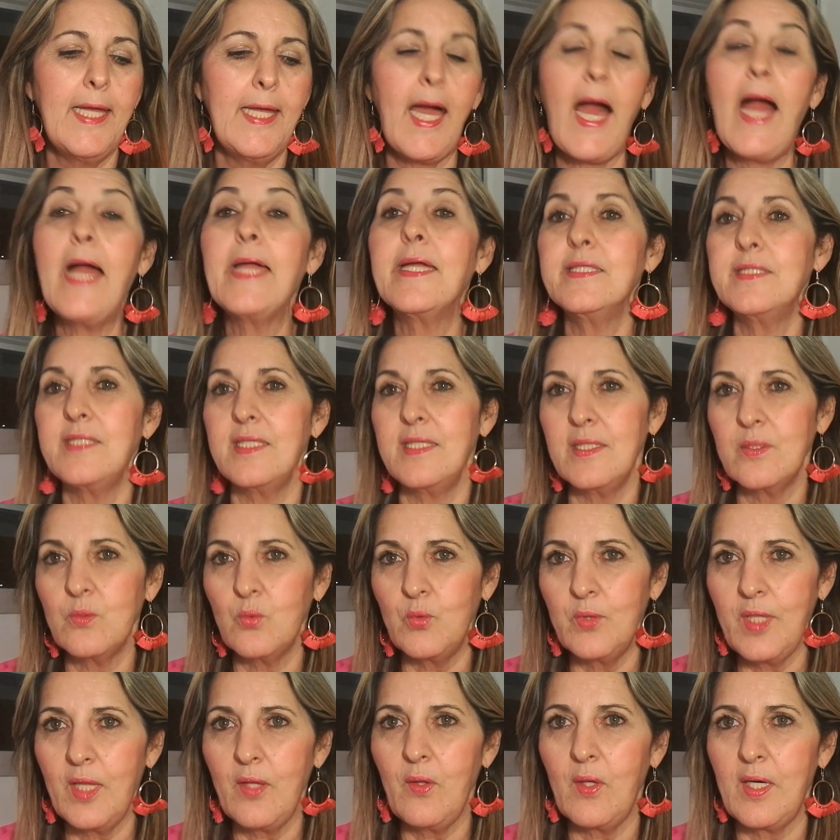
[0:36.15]
Hay que tener
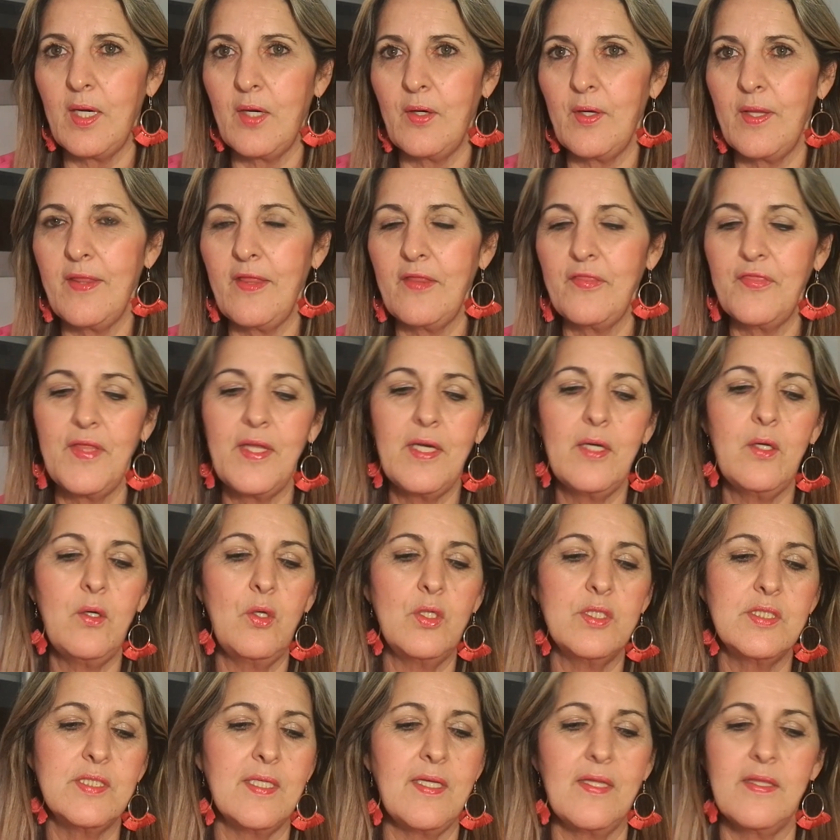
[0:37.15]
cuidado a la hora de hacerlo
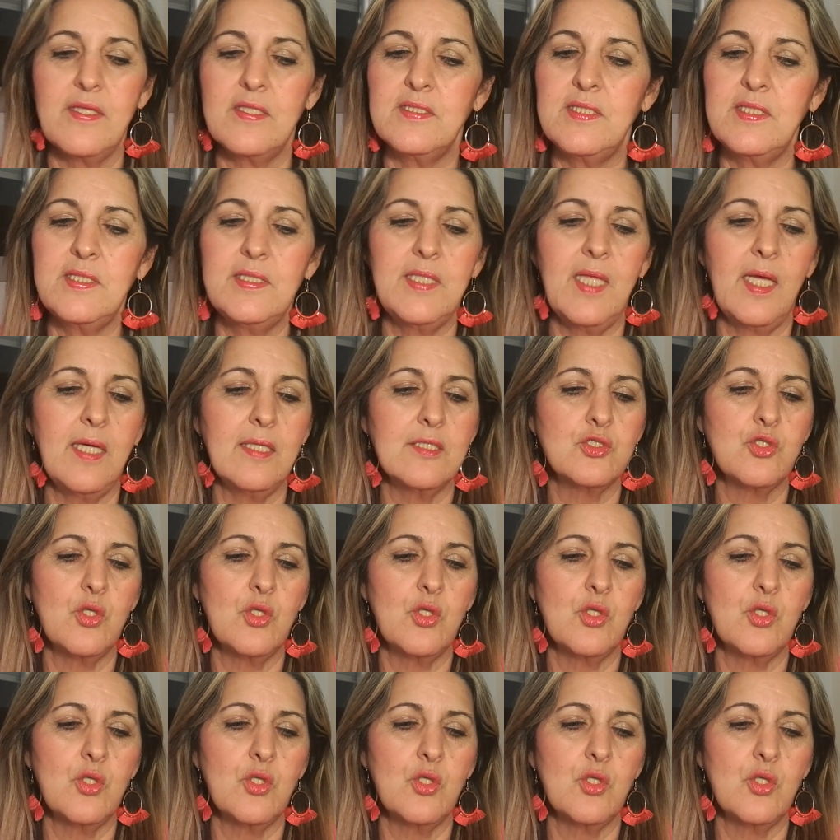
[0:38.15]
y se necesita